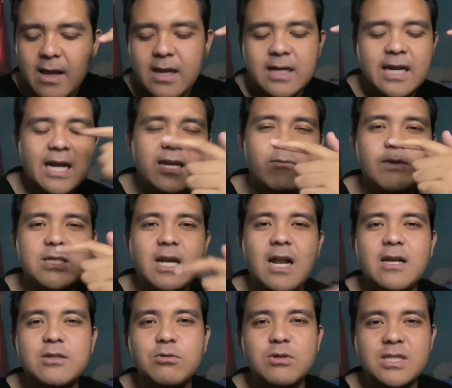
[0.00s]
Kalian bisa
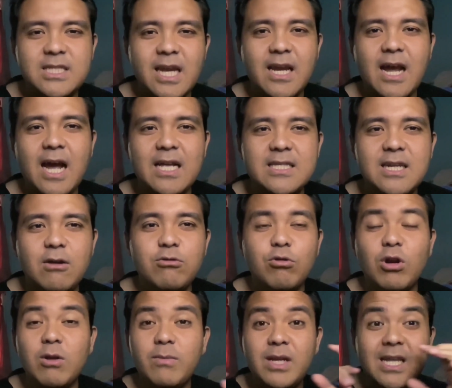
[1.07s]
langsung cek aja untuk
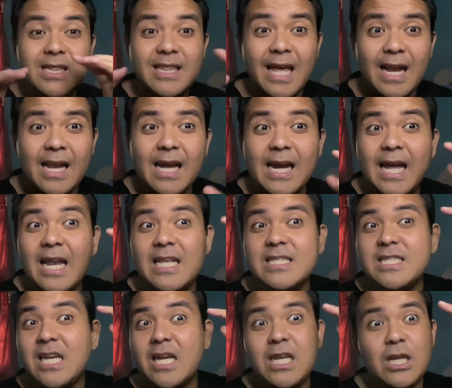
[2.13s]
lebih detailnya kalian
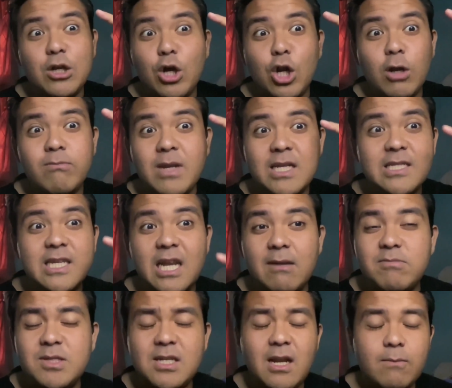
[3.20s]
cek di kolom
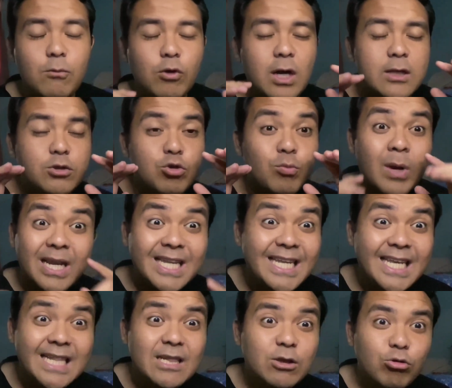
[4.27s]
deskripsi dan bukan cuman
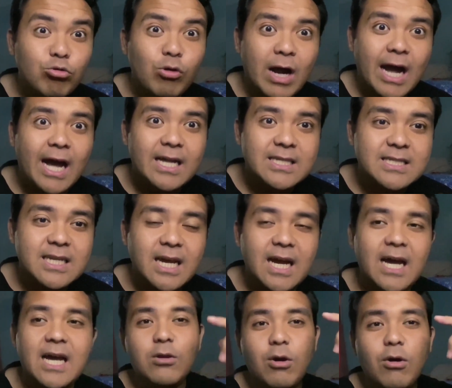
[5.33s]
itu
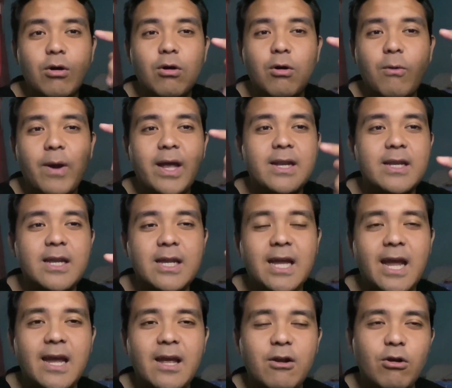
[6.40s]
aja. Toko
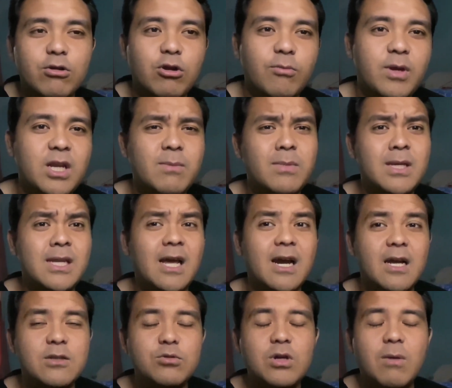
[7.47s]
wendygg.com ini menyediakan
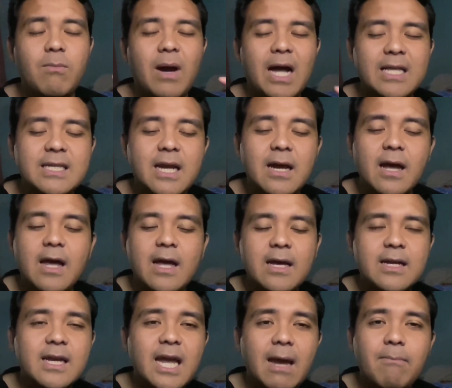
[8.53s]
juga banyak
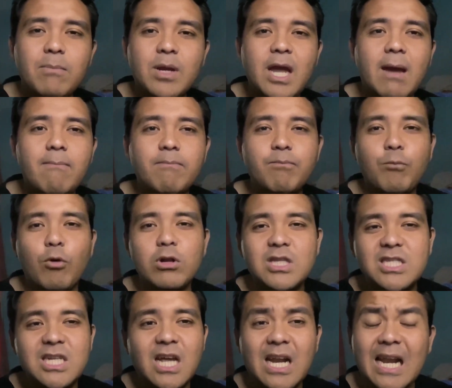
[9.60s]
game-game
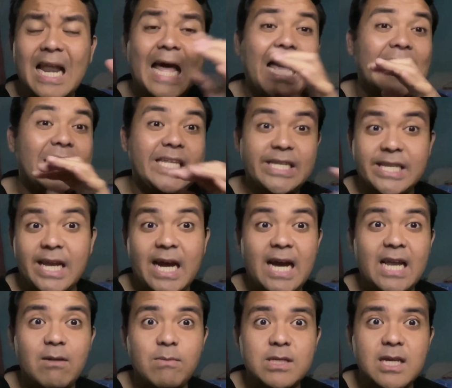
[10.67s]
voucher lainnya.
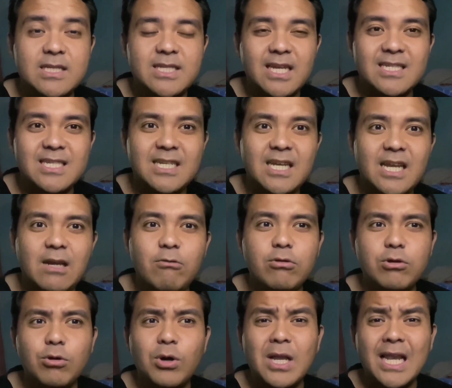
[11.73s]
Kalian bisa cek sendiri
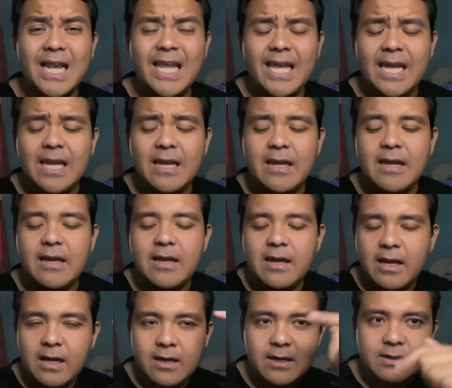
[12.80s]
untuk link
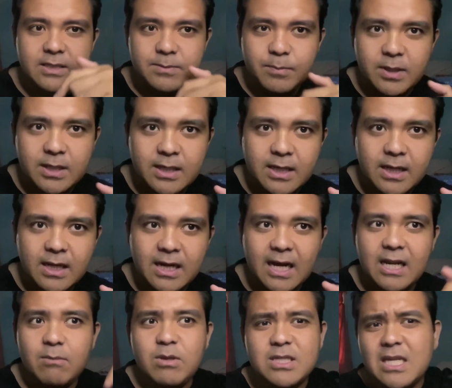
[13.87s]
resminya
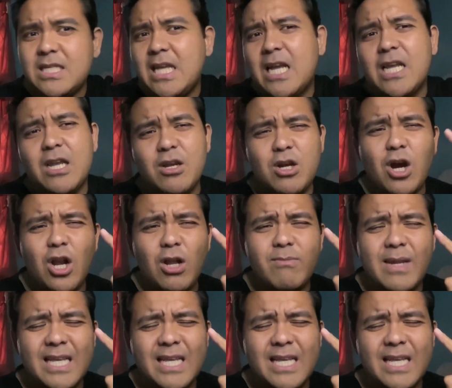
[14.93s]
kalian bisa cek di kolom